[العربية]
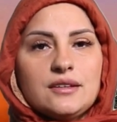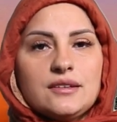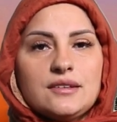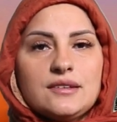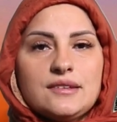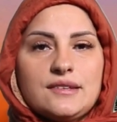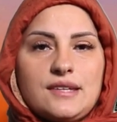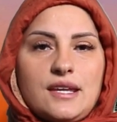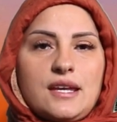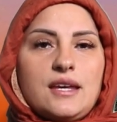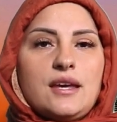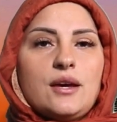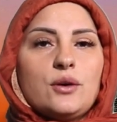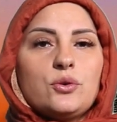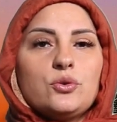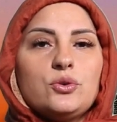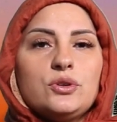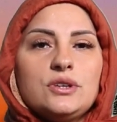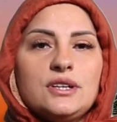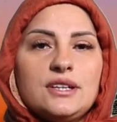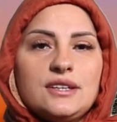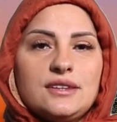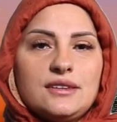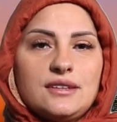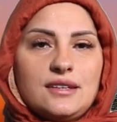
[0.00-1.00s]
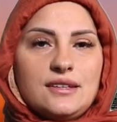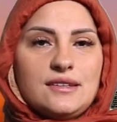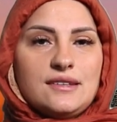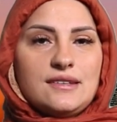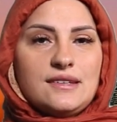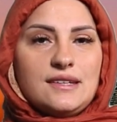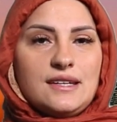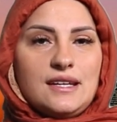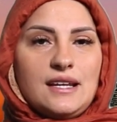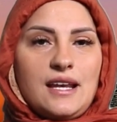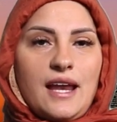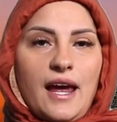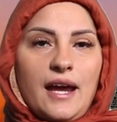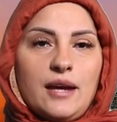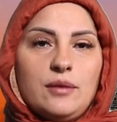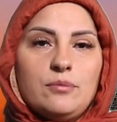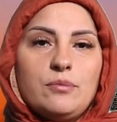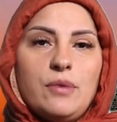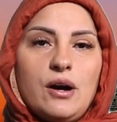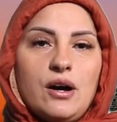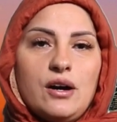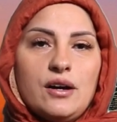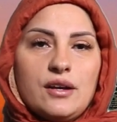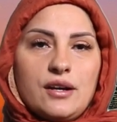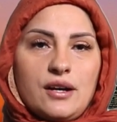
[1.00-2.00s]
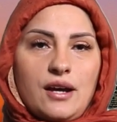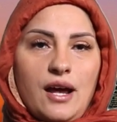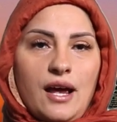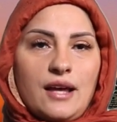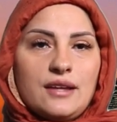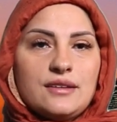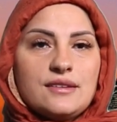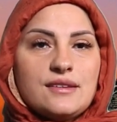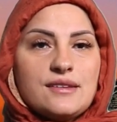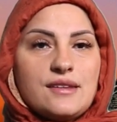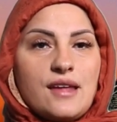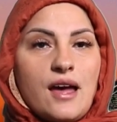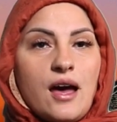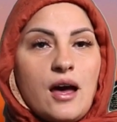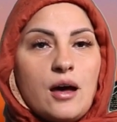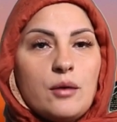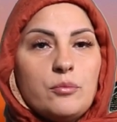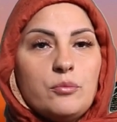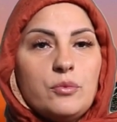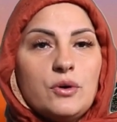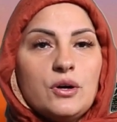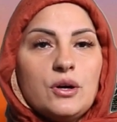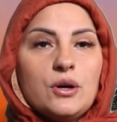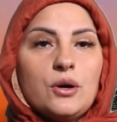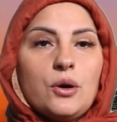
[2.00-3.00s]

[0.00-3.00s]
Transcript: سيكون التنزيل عبارة عن ذهب